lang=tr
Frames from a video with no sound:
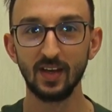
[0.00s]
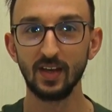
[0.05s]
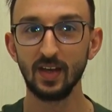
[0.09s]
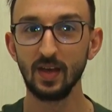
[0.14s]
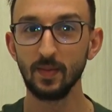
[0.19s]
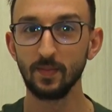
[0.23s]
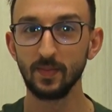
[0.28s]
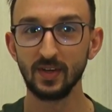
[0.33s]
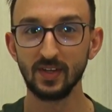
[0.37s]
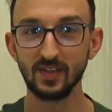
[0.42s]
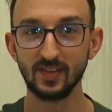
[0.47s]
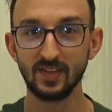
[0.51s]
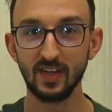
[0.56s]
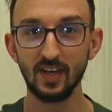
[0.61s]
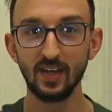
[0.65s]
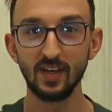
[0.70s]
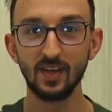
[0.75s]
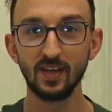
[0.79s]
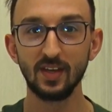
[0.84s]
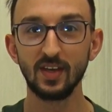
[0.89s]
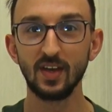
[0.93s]

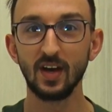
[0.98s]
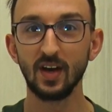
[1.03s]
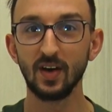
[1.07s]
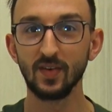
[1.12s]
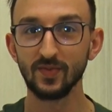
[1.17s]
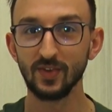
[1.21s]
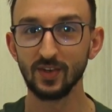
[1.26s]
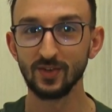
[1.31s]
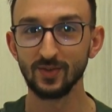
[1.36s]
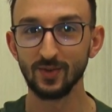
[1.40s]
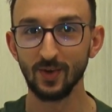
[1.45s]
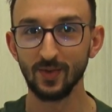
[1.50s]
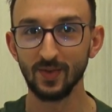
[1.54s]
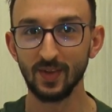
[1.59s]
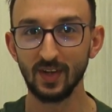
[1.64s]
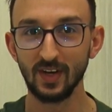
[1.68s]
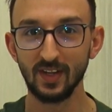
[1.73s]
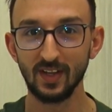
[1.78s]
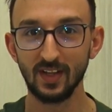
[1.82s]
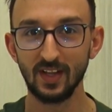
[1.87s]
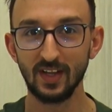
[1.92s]
Hepinize iyi hafta
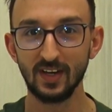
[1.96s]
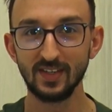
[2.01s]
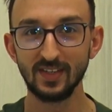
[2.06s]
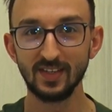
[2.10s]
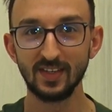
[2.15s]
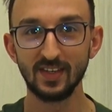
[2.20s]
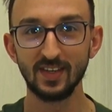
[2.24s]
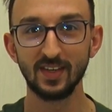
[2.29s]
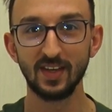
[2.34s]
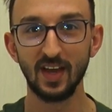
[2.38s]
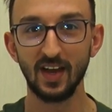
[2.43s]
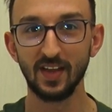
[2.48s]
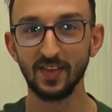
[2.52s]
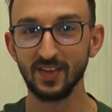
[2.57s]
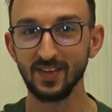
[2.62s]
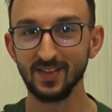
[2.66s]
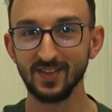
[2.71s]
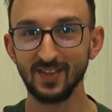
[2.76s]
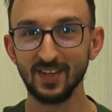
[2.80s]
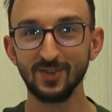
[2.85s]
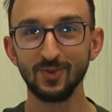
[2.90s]
sonları dileriz.
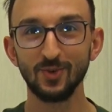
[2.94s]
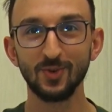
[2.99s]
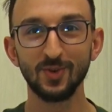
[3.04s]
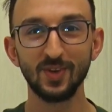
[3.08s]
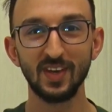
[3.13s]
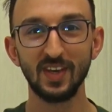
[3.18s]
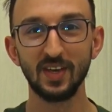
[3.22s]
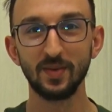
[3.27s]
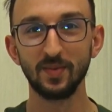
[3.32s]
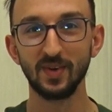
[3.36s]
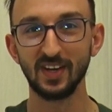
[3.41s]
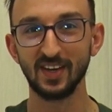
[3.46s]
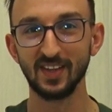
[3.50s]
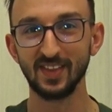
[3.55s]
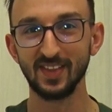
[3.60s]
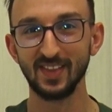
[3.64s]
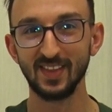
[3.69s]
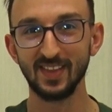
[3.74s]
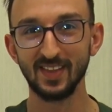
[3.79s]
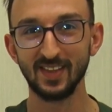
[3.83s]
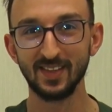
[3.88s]
Kendinize çok iyi
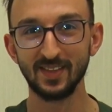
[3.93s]
bakın.